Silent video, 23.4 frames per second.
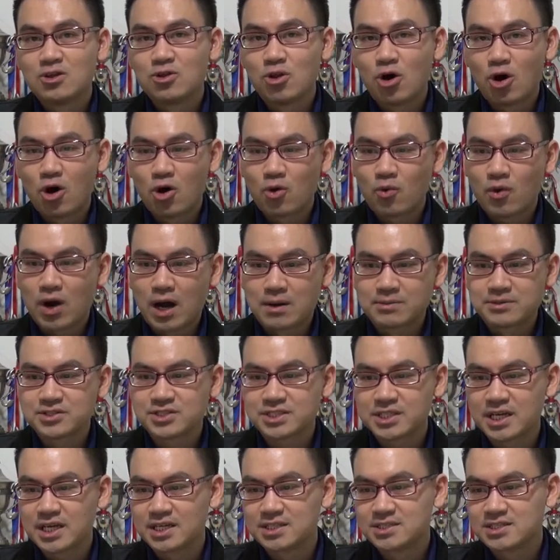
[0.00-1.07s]
รอความชัด
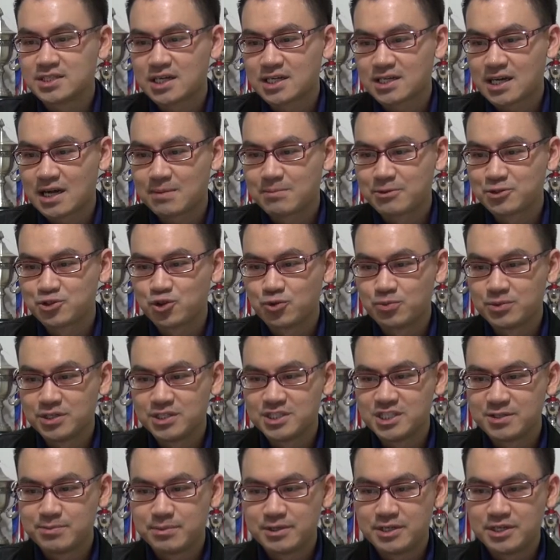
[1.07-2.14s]
เจนจากการประชุม
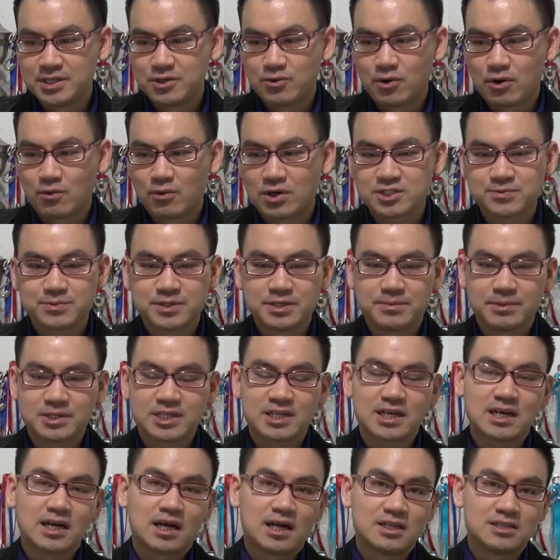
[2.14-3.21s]
ECB หวังว่าจะมีมาตร
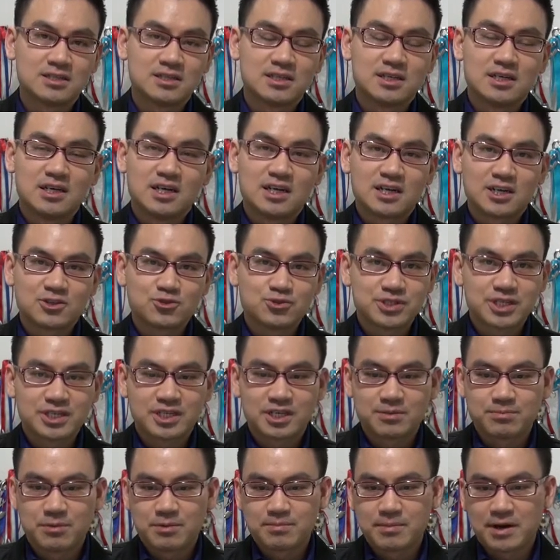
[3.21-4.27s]
การกระตุ้นเศรษฐ
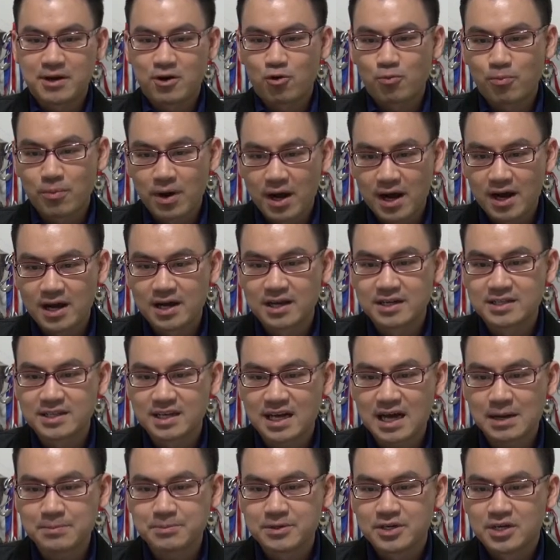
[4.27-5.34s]
กิจใหม่ ๆ ออกมานะ
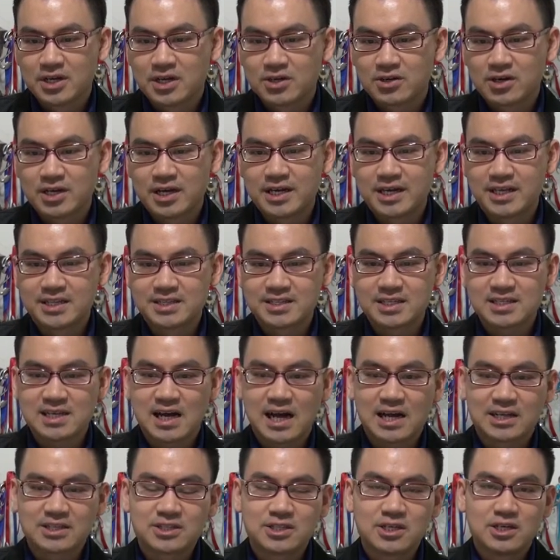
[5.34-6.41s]
ครับ ก็เลยเห็นต
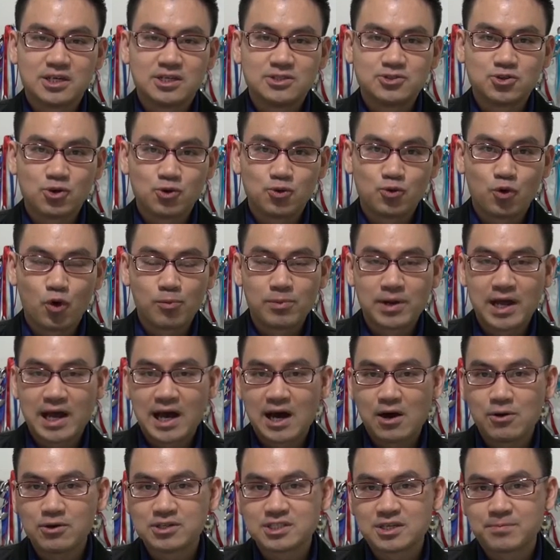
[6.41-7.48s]
ลาดโดยรวมแล้
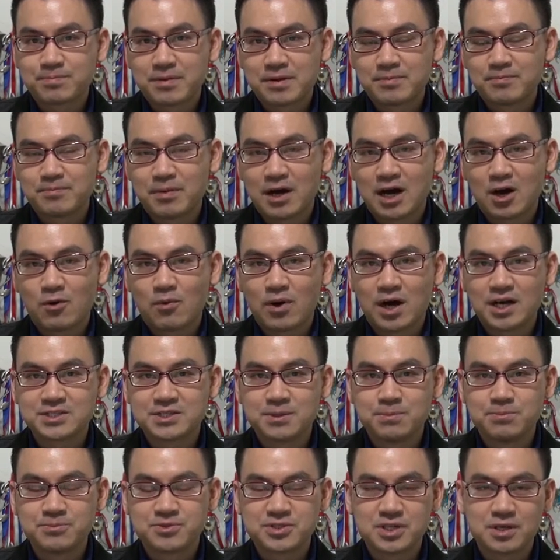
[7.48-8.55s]
วยังเป็นภาวะ
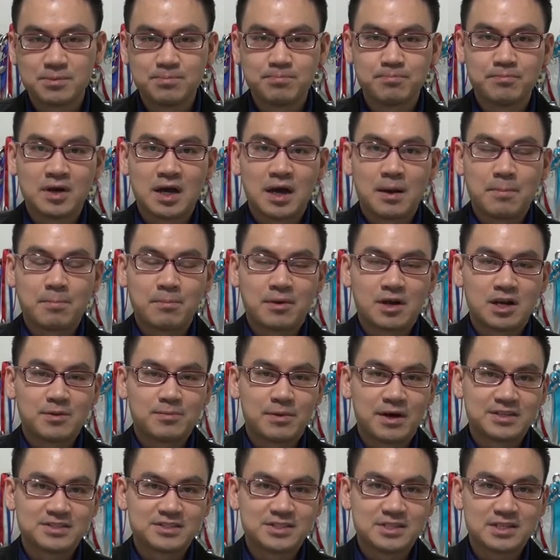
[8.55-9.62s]
ซึมๆ ปริ
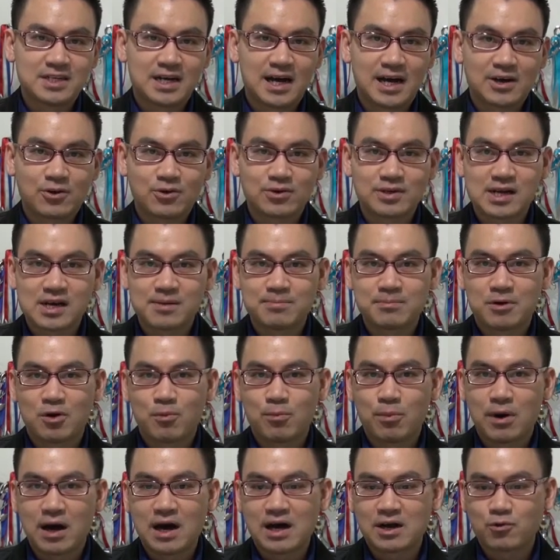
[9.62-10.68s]
มาณซื้อขายค่อนข้างเบา
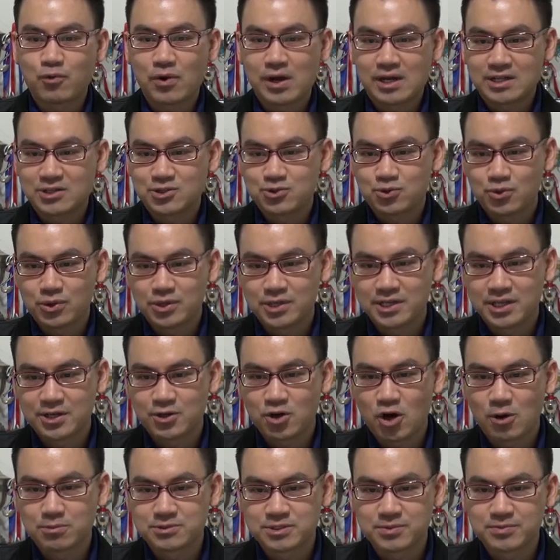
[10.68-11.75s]
บางแกว่งตัวอยู่ในก
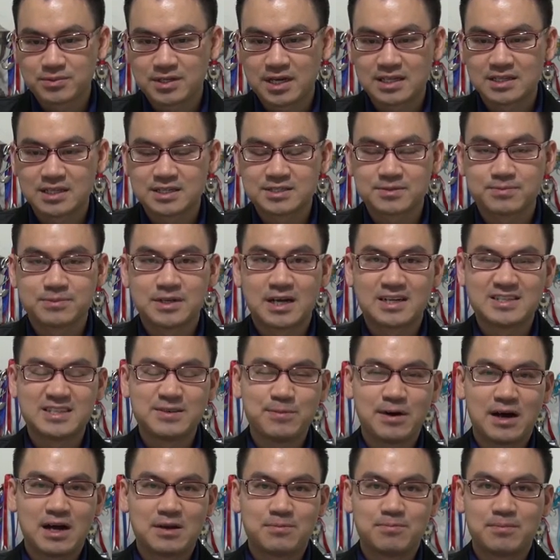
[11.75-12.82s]
รอบจำกัดในสัปดาห์ที่
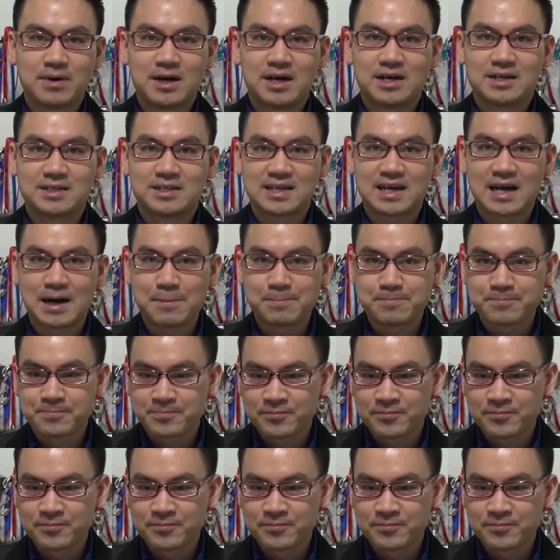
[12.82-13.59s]
ผ่านมานะครับ